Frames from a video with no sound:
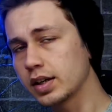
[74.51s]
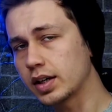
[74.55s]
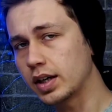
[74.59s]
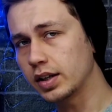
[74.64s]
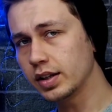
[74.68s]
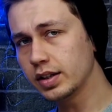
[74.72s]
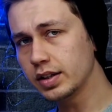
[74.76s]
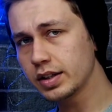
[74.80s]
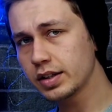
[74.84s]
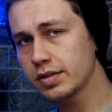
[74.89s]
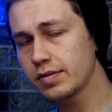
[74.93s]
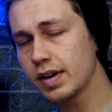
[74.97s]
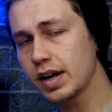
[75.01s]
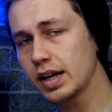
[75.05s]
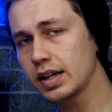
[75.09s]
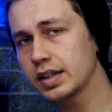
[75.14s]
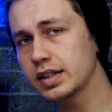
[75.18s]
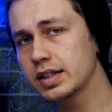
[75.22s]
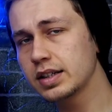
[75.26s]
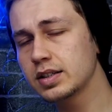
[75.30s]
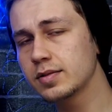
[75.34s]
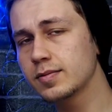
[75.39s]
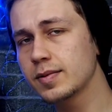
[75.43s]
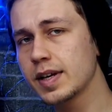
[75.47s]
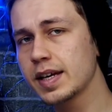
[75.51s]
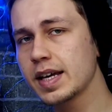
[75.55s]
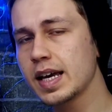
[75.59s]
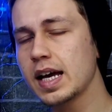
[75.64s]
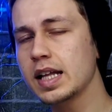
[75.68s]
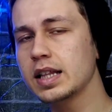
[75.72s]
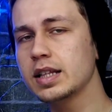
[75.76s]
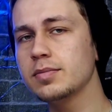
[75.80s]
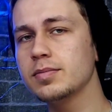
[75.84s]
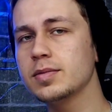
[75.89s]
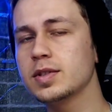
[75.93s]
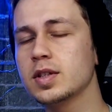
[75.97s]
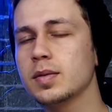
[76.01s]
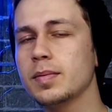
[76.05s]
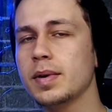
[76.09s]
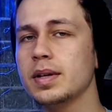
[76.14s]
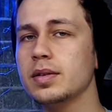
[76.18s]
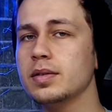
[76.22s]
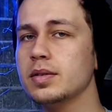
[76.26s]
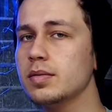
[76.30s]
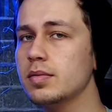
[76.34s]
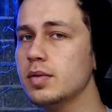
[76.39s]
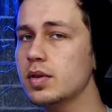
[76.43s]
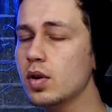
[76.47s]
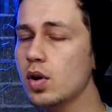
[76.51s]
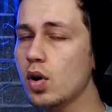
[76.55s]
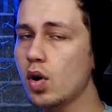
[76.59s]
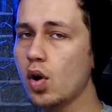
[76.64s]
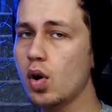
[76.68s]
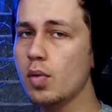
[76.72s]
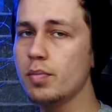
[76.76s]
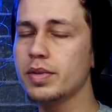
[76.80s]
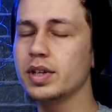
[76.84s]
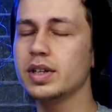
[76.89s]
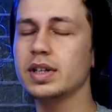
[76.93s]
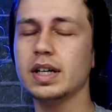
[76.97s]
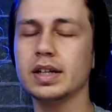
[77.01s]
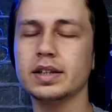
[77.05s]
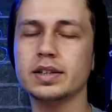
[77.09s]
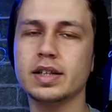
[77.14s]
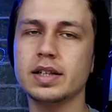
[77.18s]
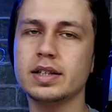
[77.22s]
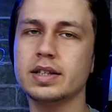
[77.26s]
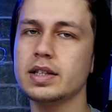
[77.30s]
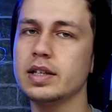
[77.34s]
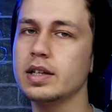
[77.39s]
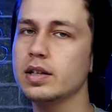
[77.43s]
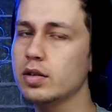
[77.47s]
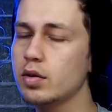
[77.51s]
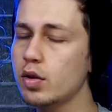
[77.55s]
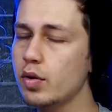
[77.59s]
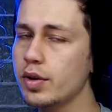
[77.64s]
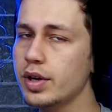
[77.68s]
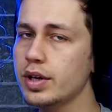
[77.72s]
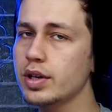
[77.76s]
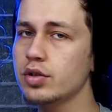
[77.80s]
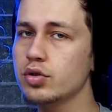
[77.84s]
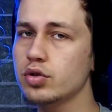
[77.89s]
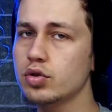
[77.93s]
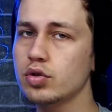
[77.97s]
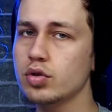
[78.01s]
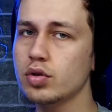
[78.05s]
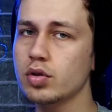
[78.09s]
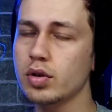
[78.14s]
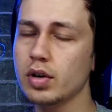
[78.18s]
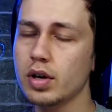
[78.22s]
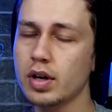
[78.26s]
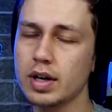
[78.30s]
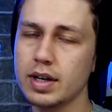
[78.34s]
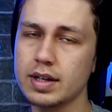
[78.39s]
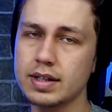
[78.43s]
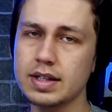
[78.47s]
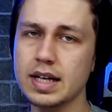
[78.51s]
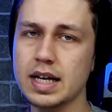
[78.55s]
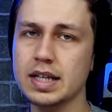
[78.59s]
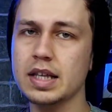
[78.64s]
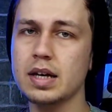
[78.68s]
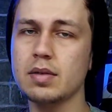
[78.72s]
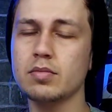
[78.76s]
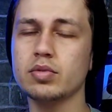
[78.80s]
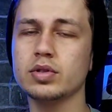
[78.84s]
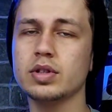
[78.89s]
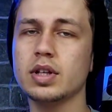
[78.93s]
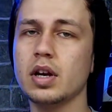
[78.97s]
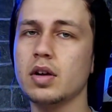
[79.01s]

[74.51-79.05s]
Kalınlık varlık kısmına geldiğimiz zaman 11 Lite kesinlikle öne geçiyor. Zaten bu